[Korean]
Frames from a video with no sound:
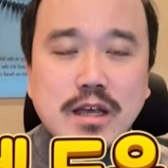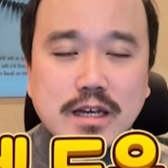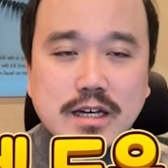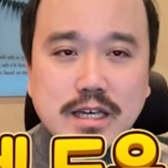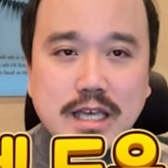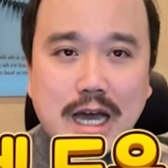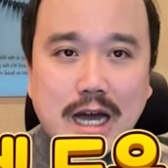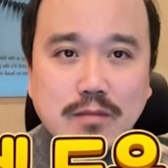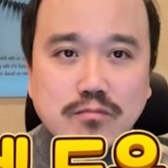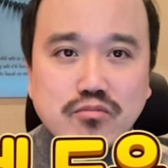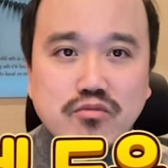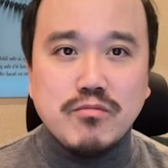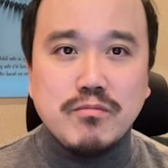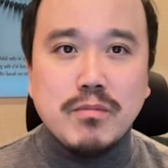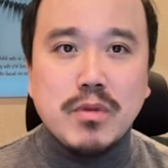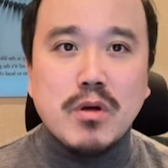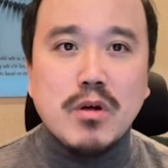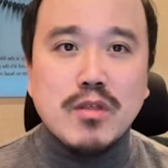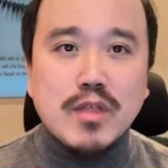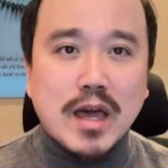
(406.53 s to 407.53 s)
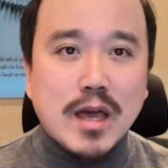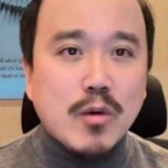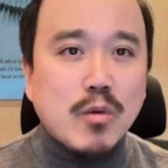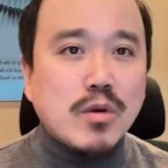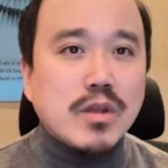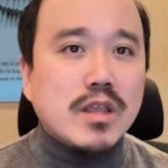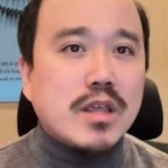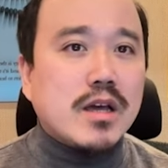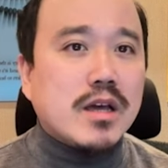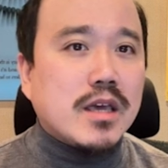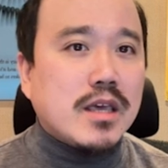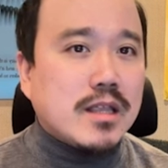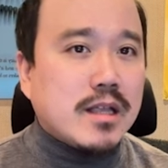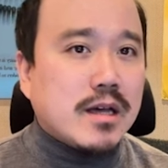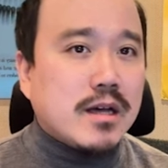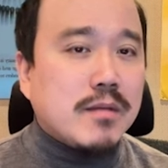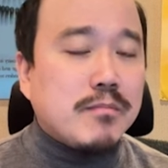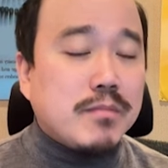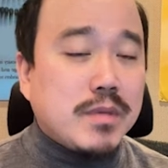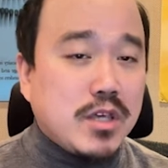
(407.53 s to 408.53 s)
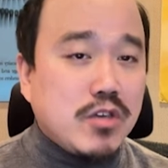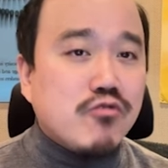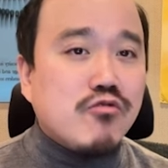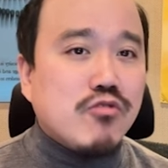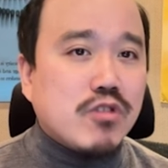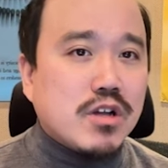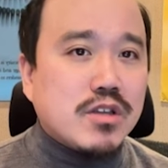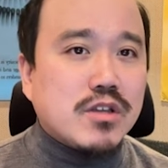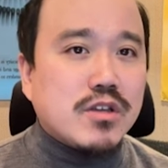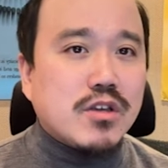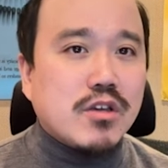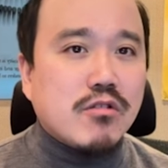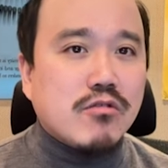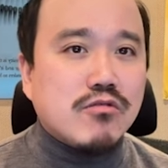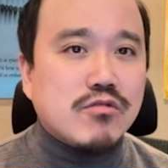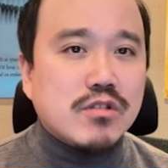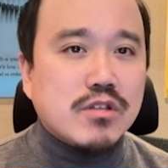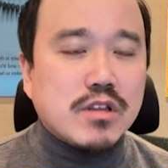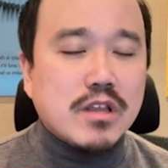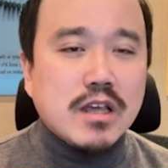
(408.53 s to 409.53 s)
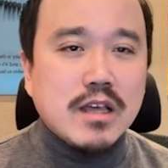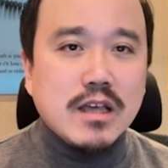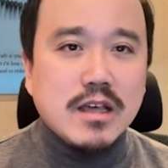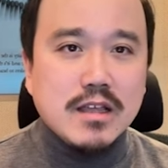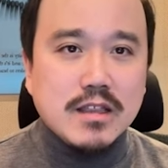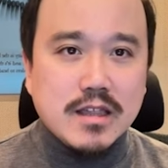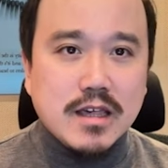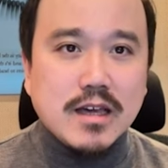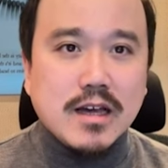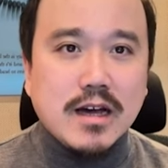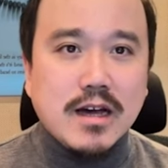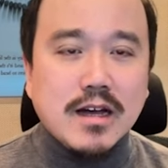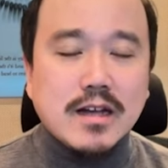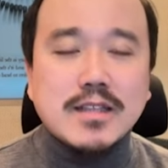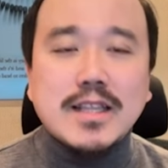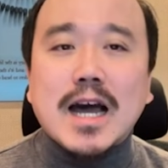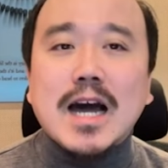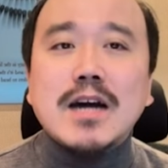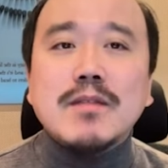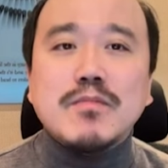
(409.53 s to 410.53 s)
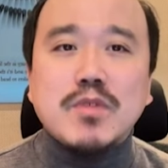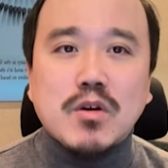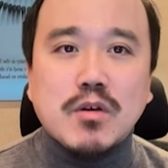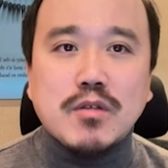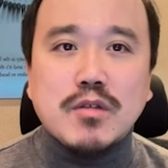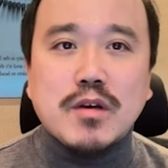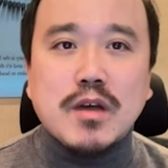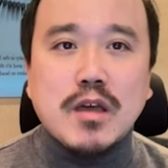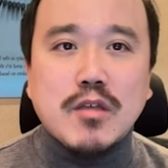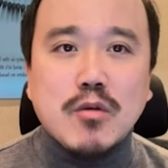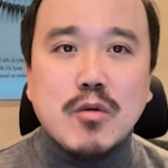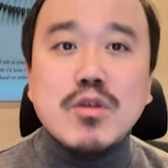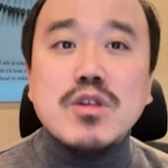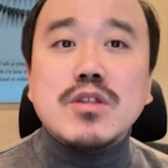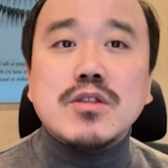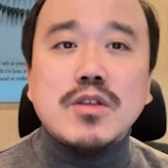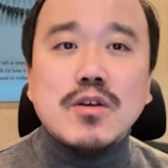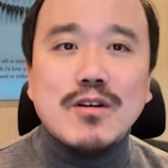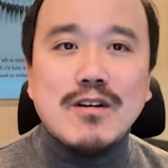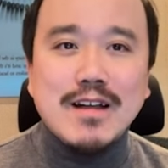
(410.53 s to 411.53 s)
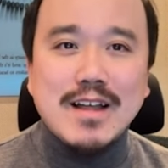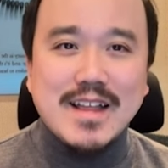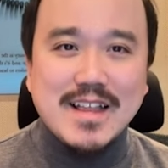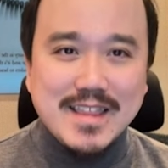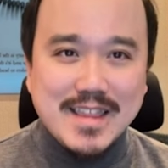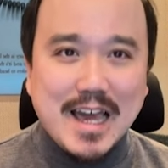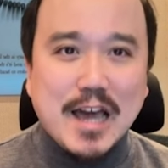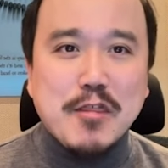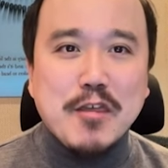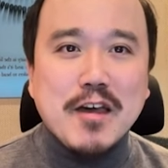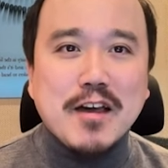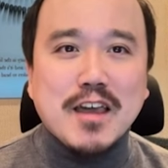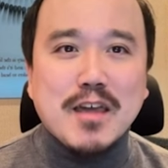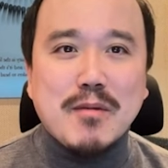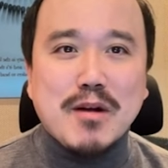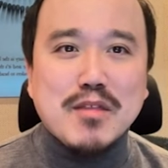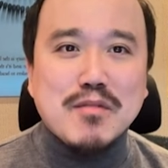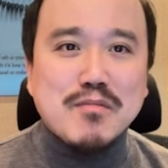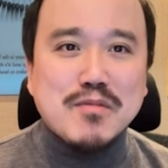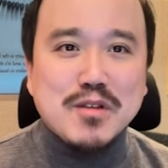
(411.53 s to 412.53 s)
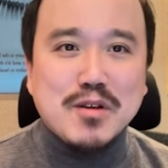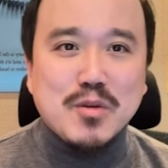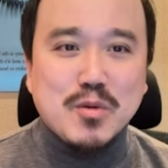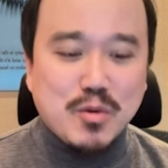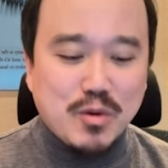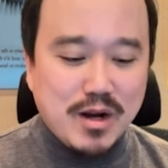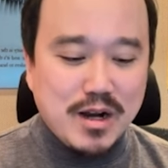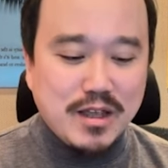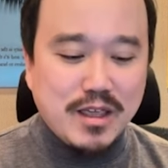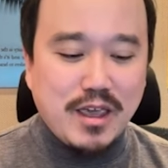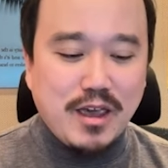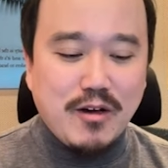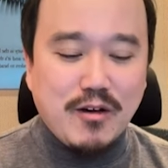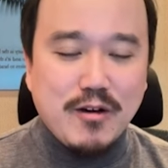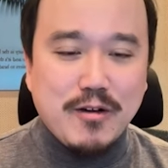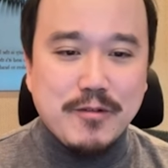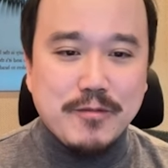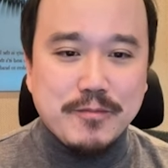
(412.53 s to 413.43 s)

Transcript: 그 양분별 사용량이나 비율 같은 경우는 제가 다음 영상에서 훨씬 더 자세하게 말씀드리도록 할게요.